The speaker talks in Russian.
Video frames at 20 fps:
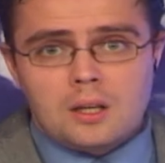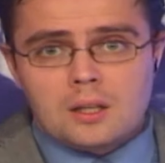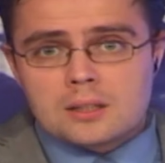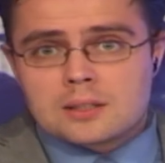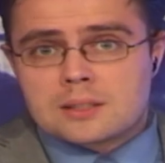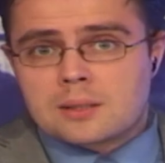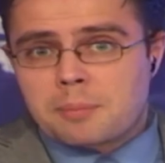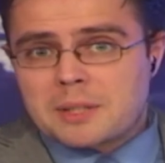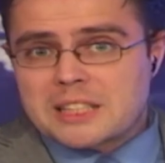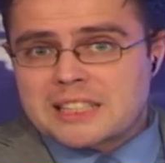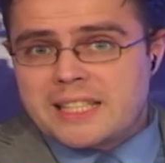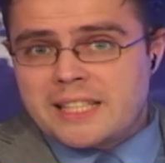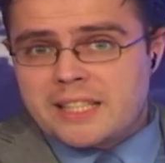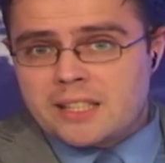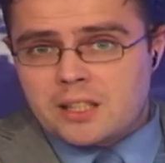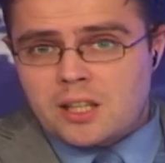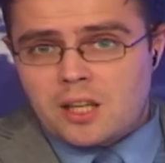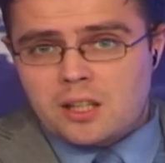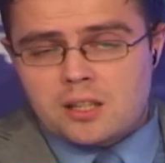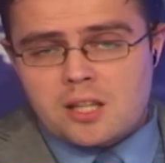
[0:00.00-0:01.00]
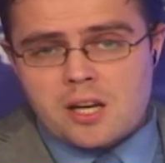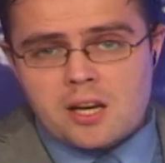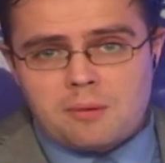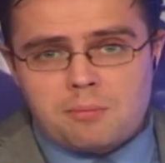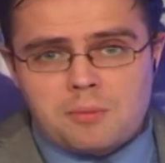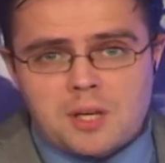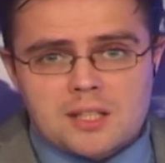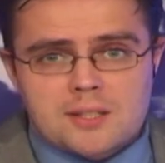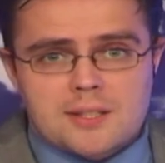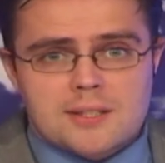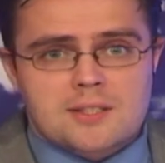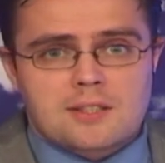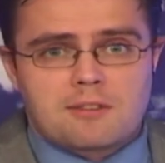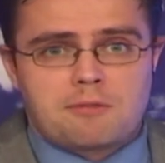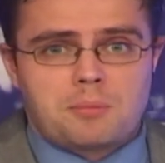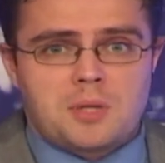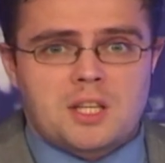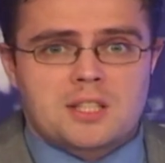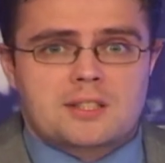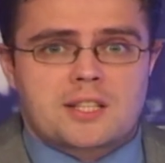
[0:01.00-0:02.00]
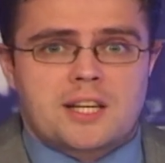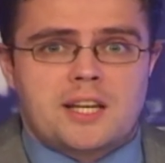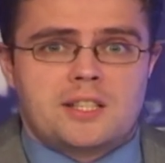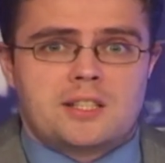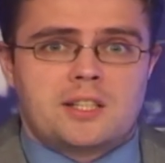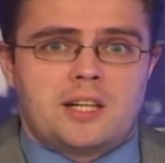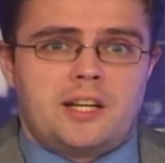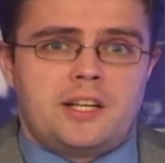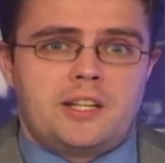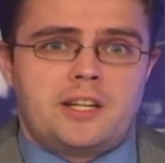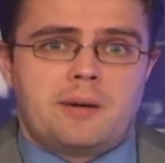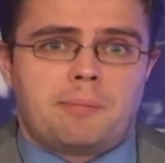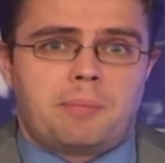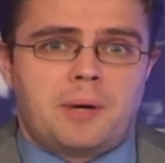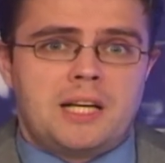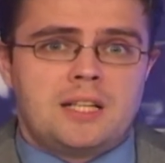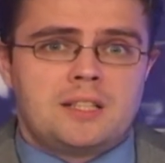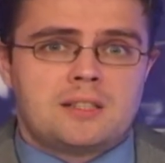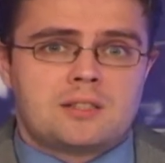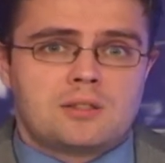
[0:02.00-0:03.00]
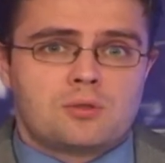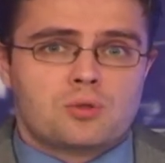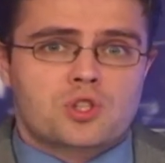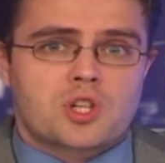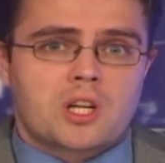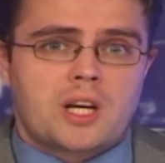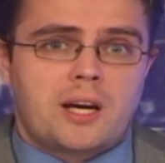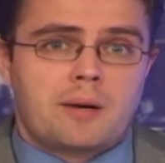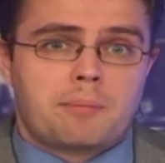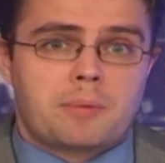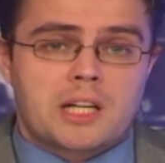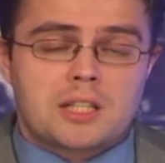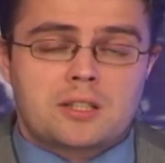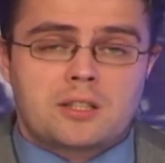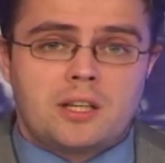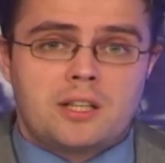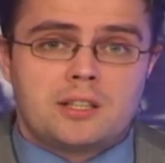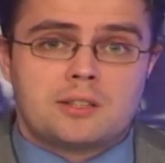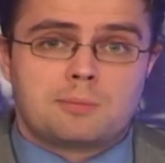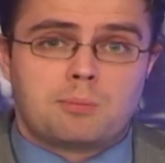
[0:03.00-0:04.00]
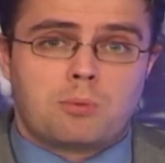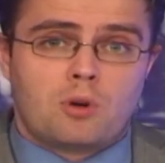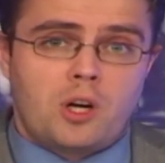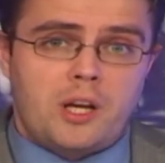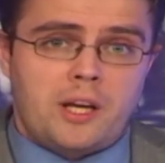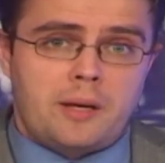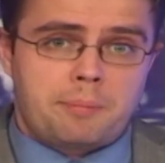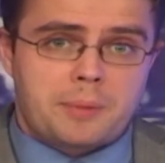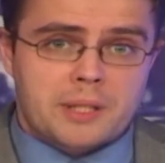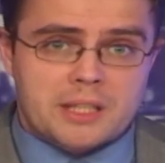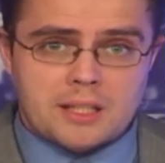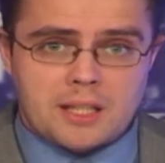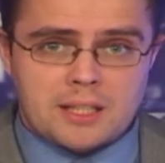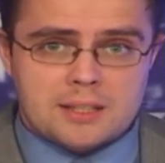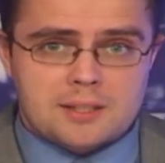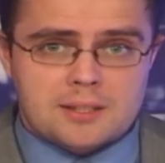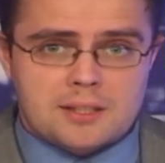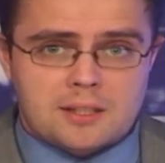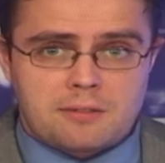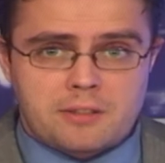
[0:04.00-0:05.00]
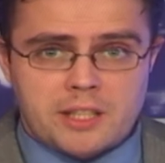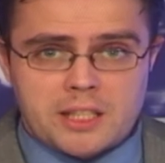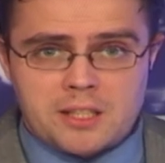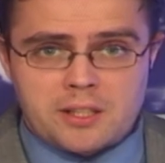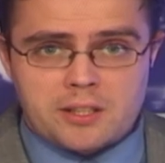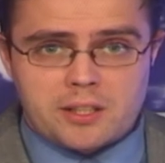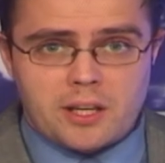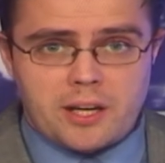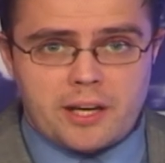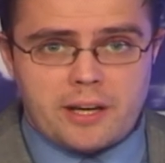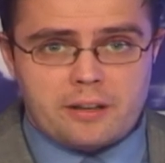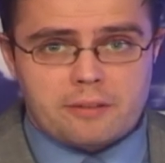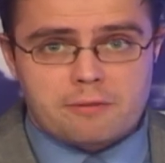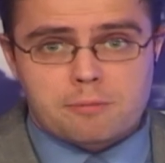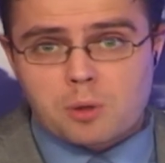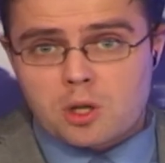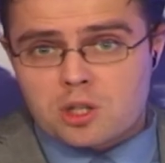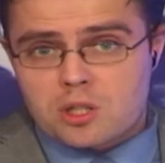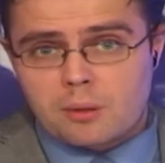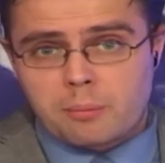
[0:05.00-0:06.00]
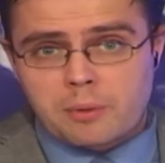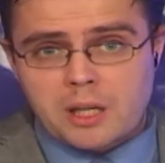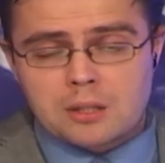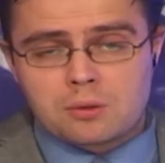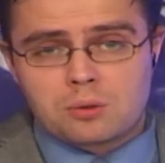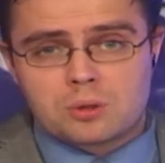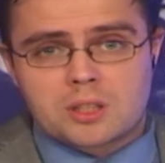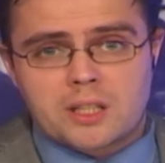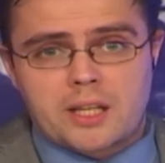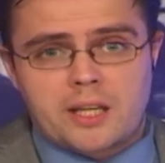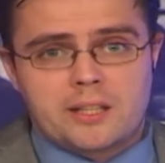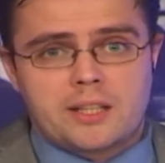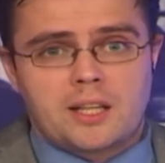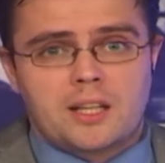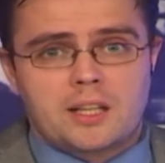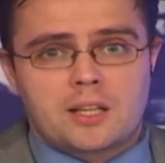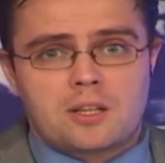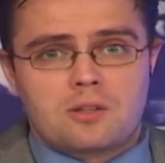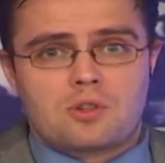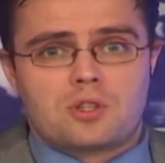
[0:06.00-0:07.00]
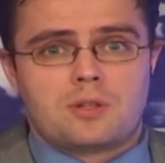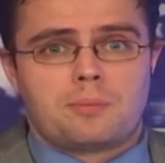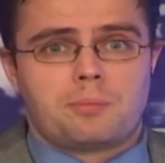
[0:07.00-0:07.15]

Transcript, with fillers: За последние три месяца в местное отделение полиции уже обратились более 15 водителей. В прошлом году за аналогичный